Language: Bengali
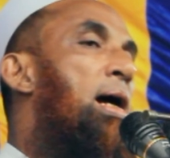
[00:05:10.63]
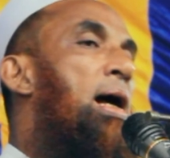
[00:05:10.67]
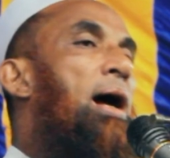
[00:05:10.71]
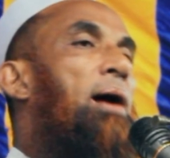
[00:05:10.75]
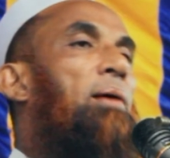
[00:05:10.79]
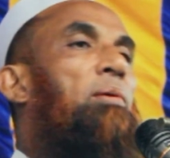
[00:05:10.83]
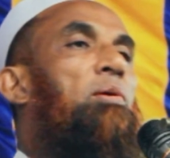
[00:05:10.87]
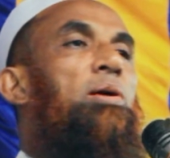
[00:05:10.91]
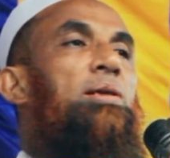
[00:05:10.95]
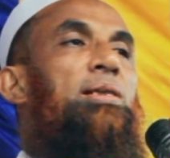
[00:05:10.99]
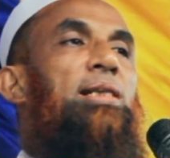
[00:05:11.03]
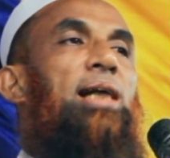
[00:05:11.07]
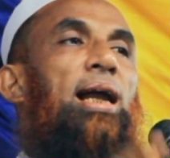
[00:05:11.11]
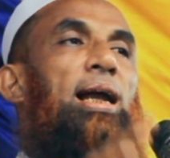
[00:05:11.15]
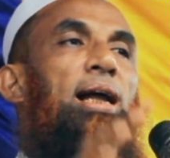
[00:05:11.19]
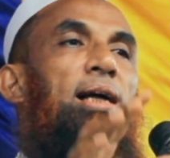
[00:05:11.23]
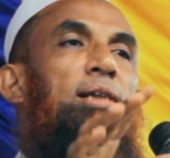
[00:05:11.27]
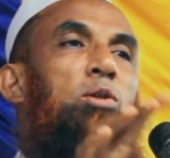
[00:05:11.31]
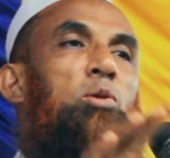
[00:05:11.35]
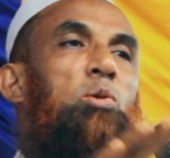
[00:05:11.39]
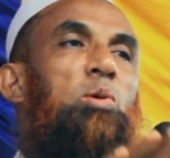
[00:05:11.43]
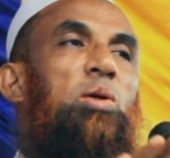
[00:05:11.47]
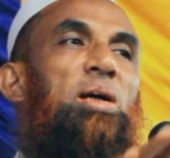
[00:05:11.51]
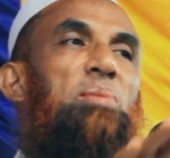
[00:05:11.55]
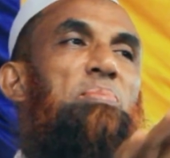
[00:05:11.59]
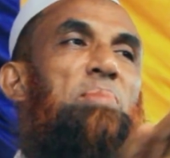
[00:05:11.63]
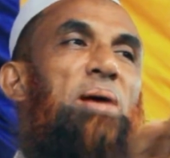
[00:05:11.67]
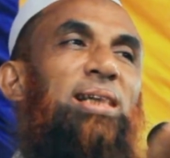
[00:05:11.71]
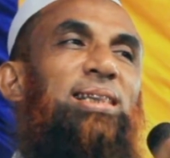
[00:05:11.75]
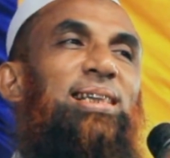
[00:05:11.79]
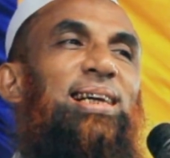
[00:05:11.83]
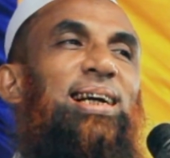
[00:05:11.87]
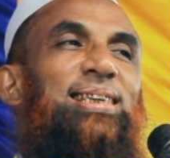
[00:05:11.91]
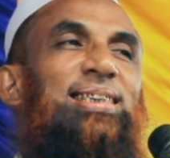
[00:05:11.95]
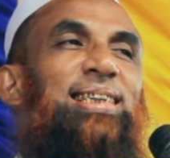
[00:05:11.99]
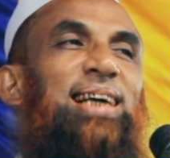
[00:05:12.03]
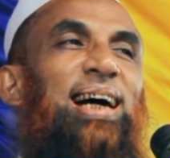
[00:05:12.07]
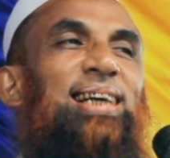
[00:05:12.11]
আমি ওকে দালান দুটি
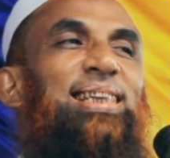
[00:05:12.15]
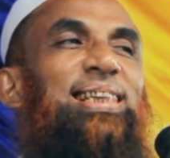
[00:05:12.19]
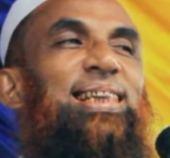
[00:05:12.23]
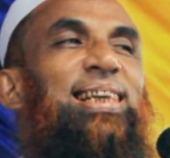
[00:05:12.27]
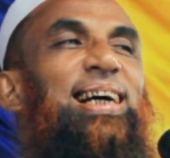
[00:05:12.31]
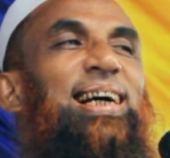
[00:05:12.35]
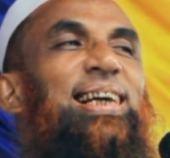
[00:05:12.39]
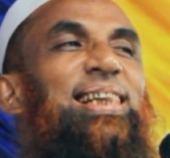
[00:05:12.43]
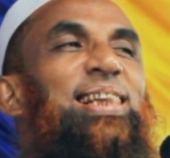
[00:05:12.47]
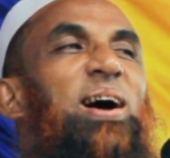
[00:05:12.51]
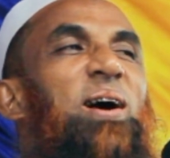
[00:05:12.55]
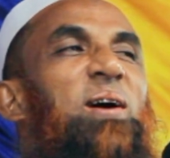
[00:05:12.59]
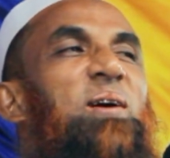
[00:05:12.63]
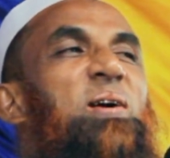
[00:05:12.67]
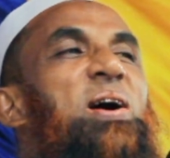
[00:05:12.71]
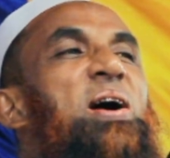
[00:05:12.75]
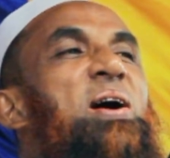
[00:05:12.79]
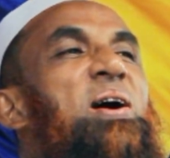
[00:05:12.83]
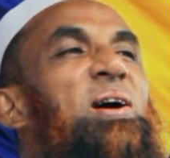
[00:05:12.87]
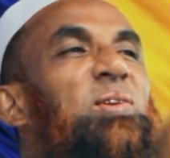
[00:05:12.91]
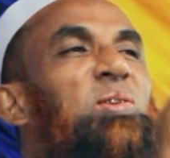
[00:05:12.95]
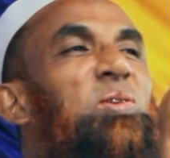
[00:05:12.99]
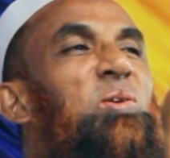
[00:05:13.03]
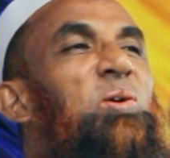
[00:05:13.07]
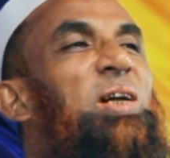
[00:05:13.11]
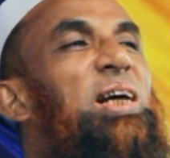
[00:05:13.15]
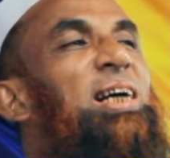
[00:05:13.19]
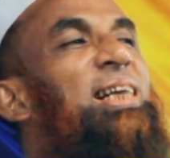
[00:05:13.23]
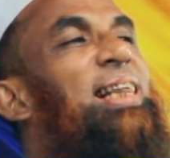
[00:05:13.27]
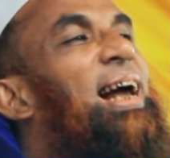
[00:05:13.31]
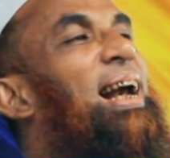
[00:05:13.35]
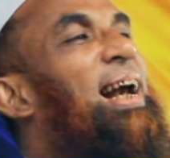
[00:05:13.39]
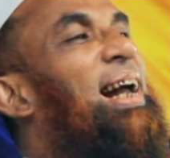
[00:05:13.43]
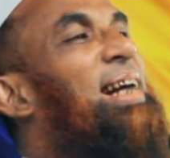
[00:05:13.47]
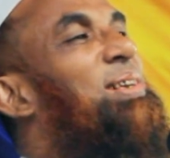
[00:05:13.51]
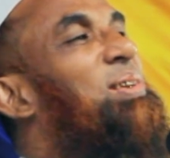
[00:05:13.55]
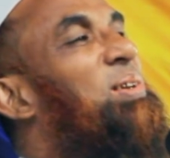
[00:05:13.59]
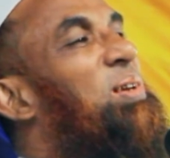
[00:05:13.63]
মাদ্রাসায় দিয়ে দাও দুটি
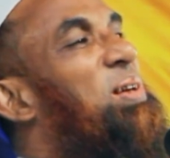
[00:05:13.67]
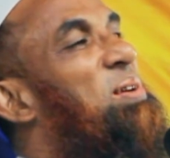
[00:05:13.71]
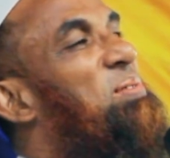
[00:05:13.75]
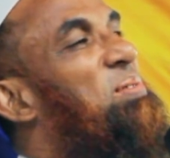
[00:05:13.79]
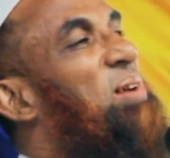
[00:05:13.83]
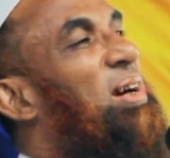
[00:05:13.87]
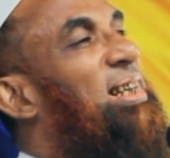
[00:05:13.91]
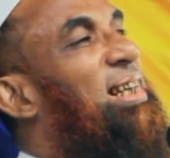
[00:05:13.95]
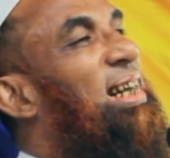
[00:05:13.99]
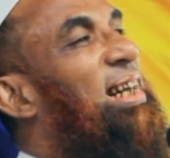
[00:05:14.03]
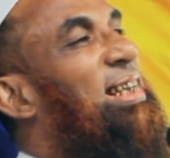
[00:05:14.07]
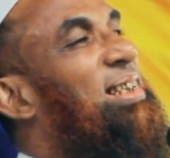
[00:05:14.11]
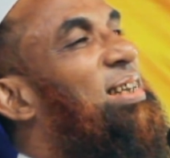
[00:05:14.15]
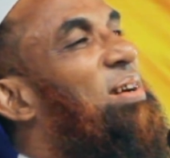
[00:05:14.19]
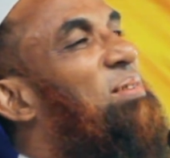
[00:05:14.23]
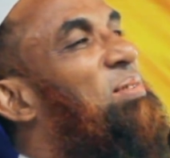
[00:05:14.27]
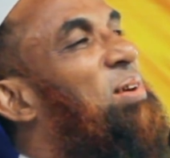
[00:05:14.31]
দালান দুটি মাদ্রাসা